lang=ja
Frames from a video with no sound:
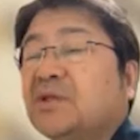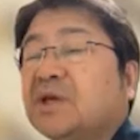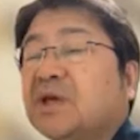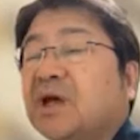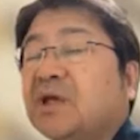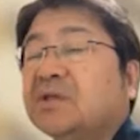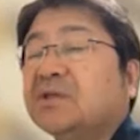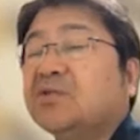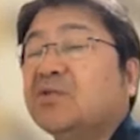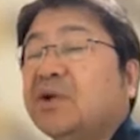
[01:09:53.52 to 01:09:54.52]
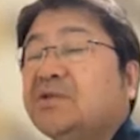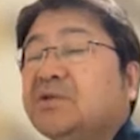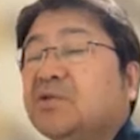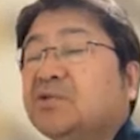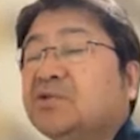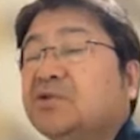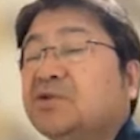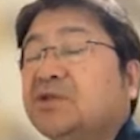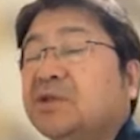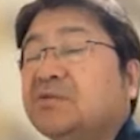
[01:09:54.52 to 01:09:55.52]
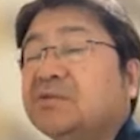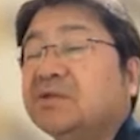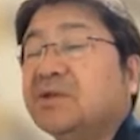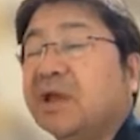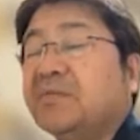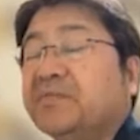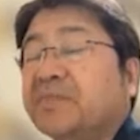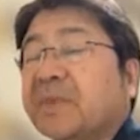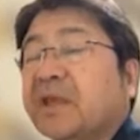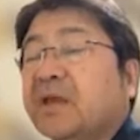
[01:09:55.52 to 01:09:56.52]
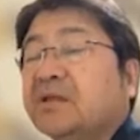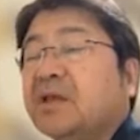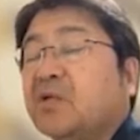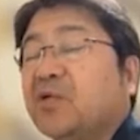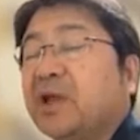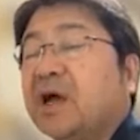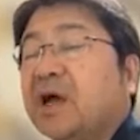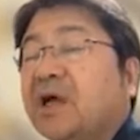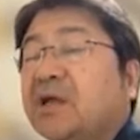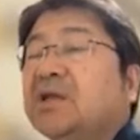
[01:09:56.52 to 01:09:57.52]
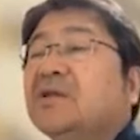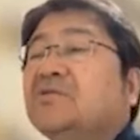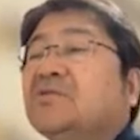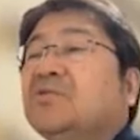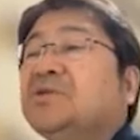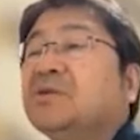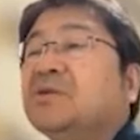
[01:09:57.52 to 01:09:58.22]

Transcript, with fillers: から隣に通信してるんですね。で、これがその隣接